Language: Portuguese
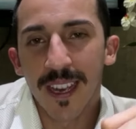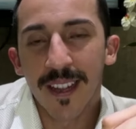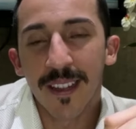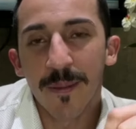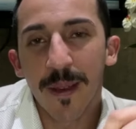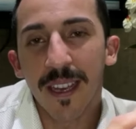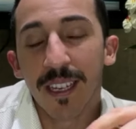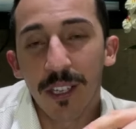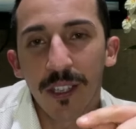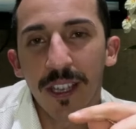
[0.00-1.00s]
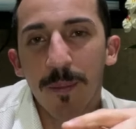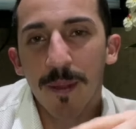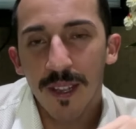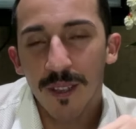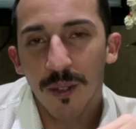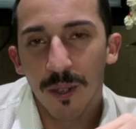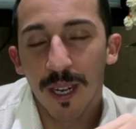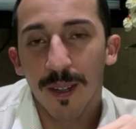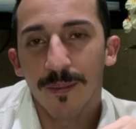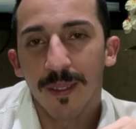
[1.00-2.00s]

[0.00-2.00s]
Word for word: e também antidepressora.